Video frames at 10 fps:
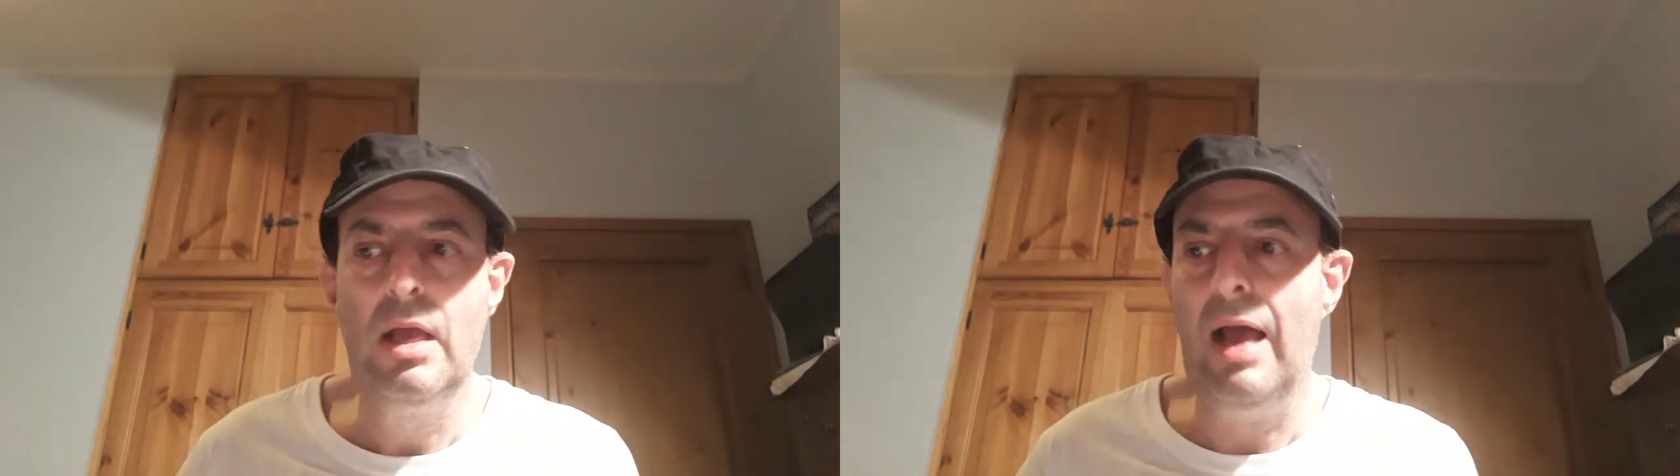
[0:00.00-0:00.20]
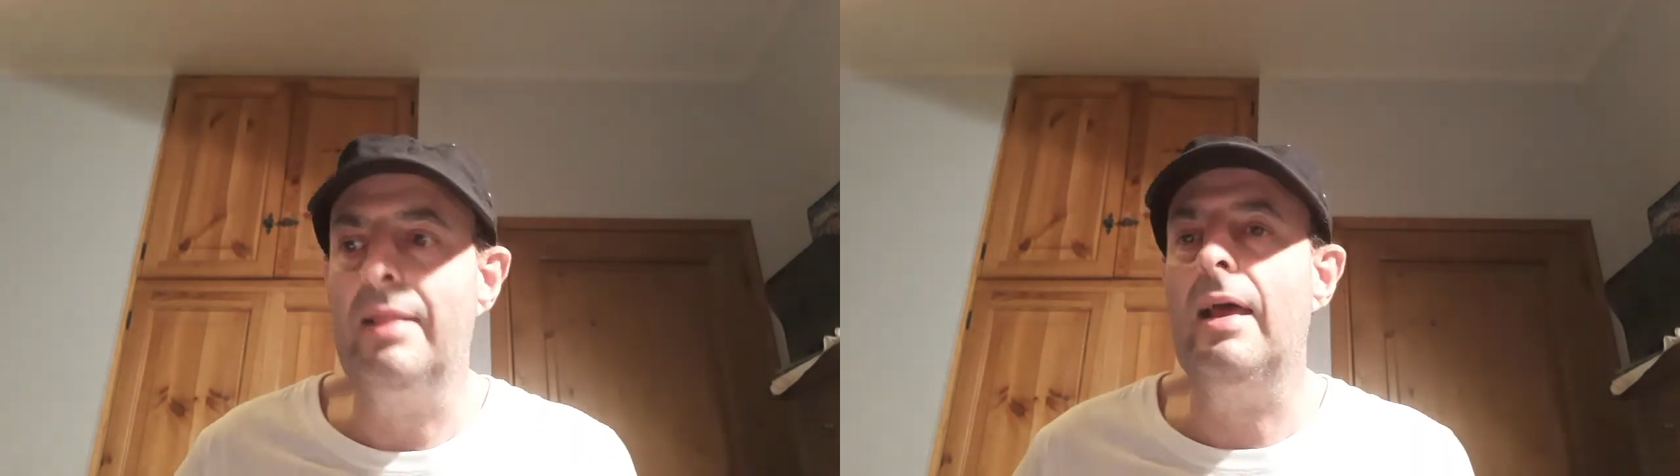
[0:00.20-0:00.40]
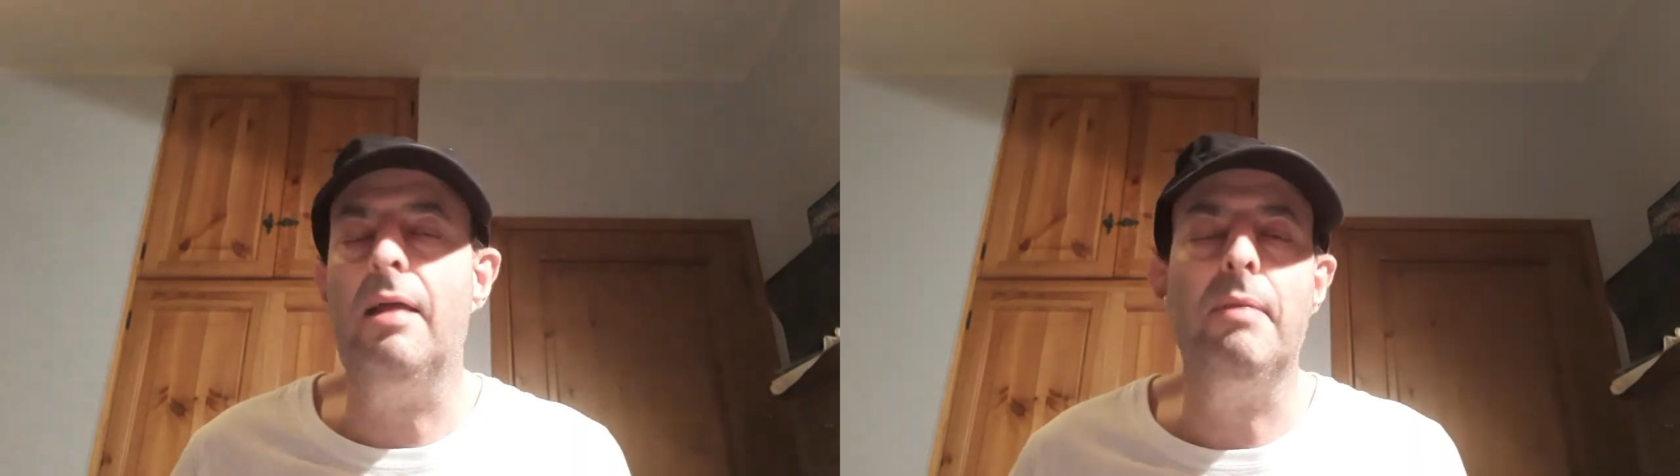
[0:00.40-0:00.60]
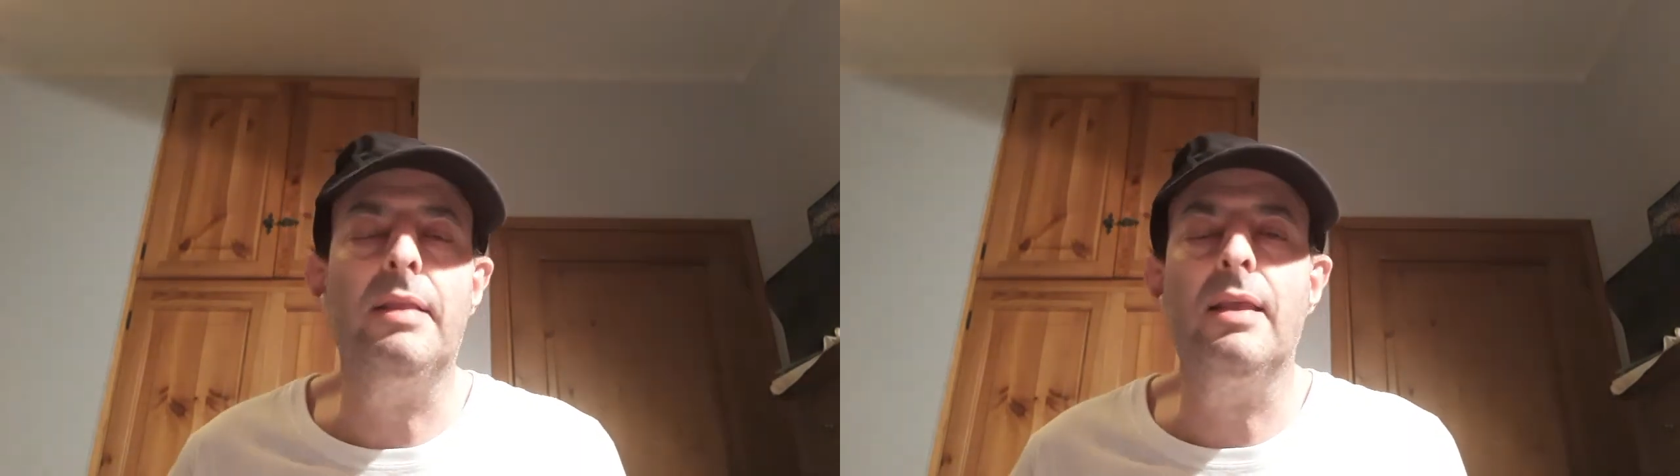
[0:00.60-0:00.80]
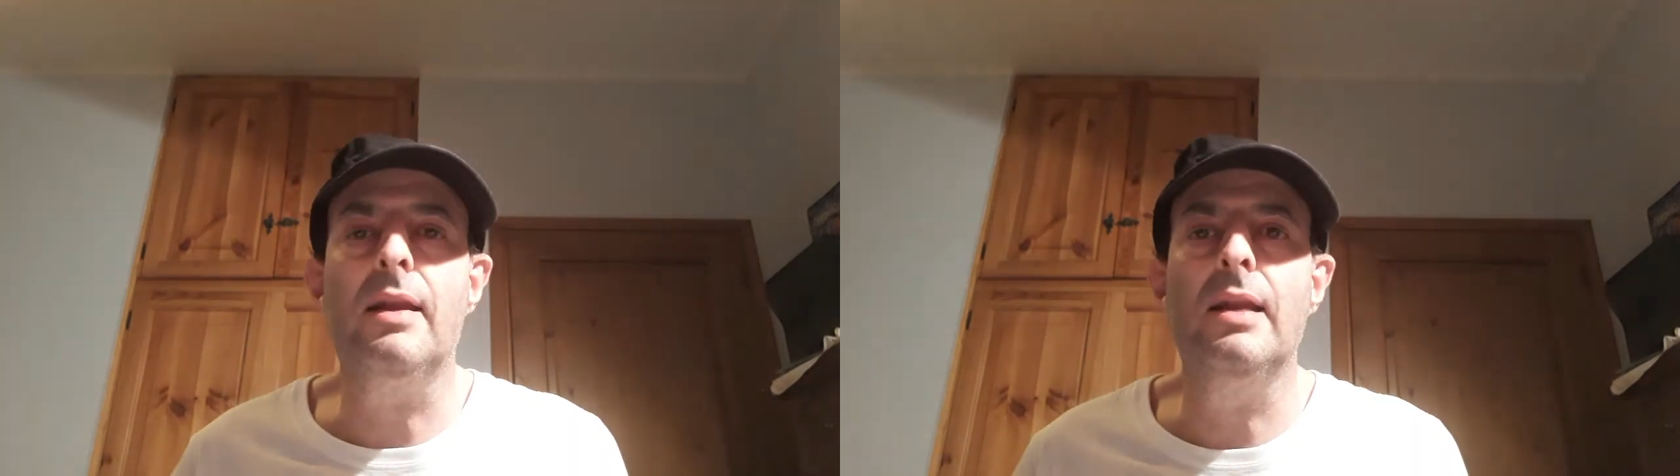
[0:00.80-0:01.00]
andare a
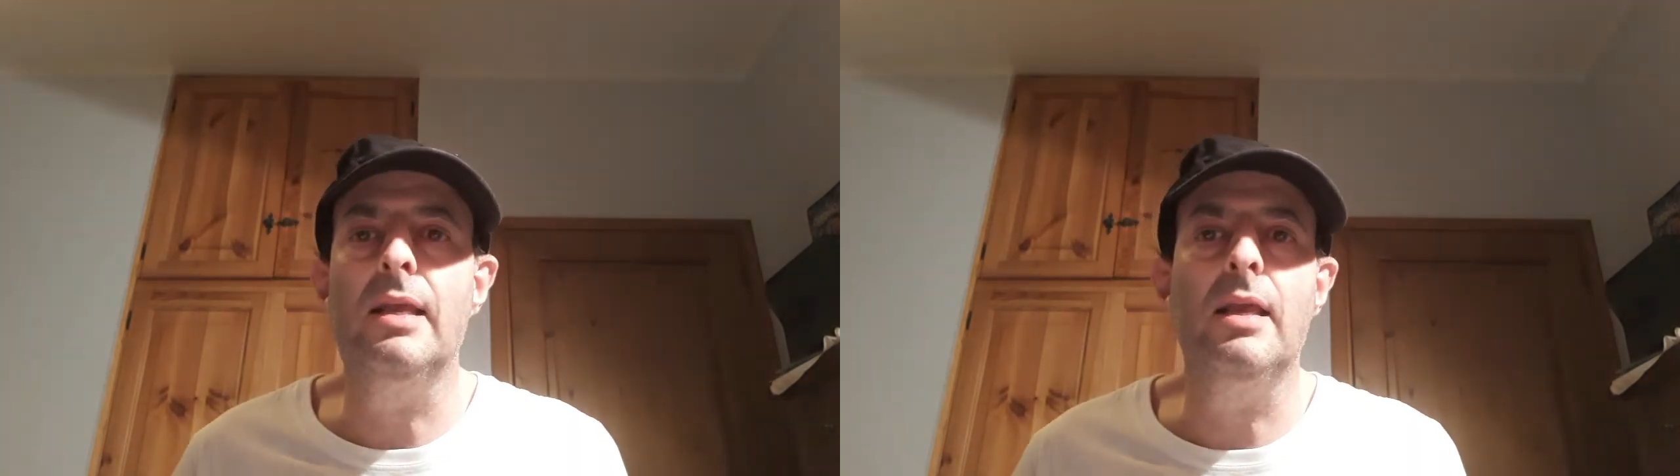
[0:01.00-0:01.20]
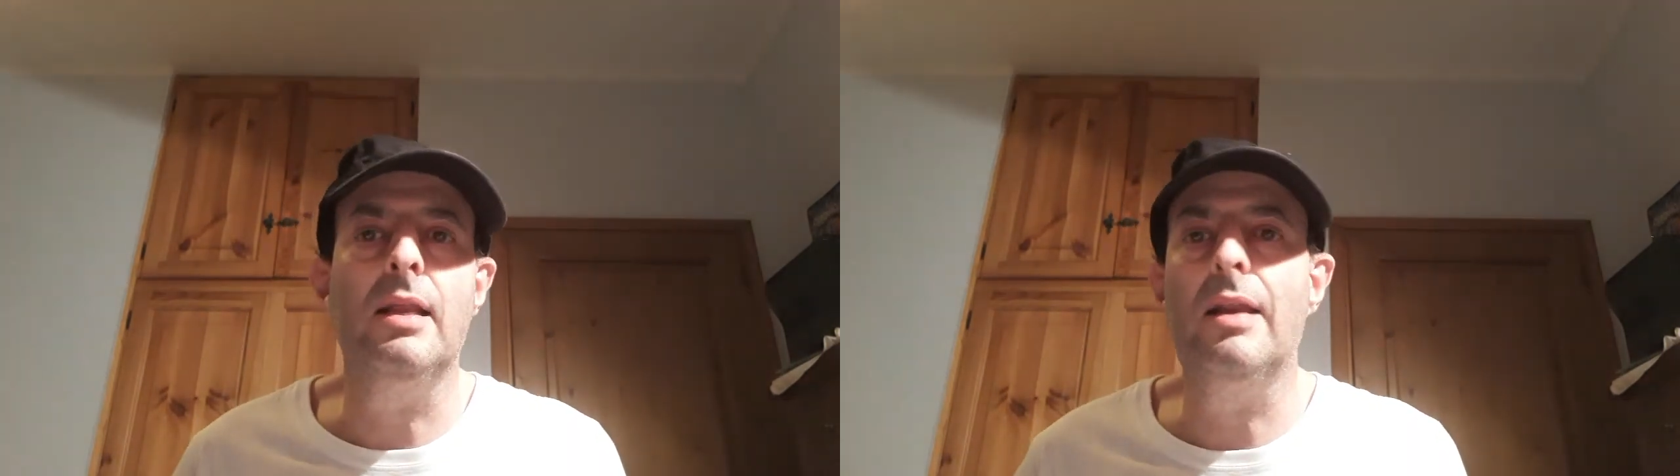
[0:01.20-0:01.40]
mettere le,